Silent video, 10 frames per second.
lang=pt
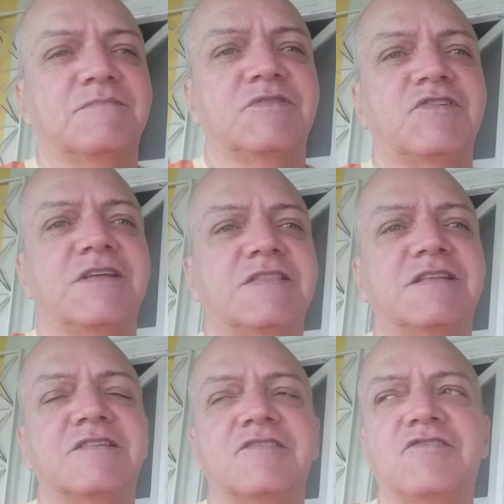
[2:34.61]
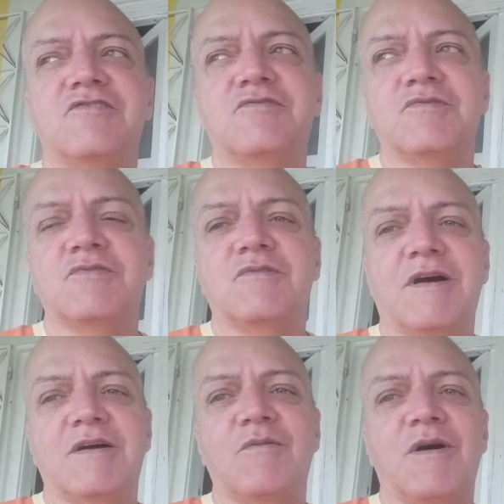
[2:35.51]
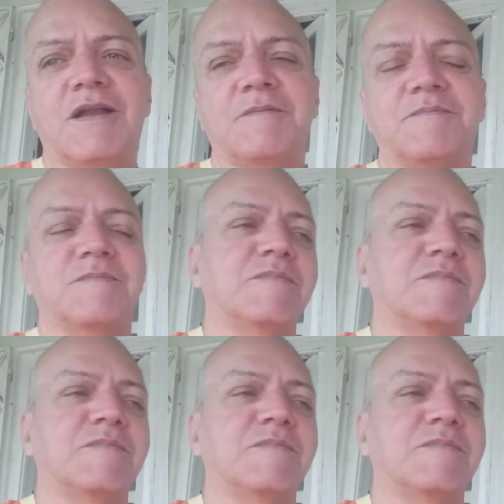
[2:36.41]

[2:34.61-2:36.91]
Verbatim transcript: dia 13 de junho, agora.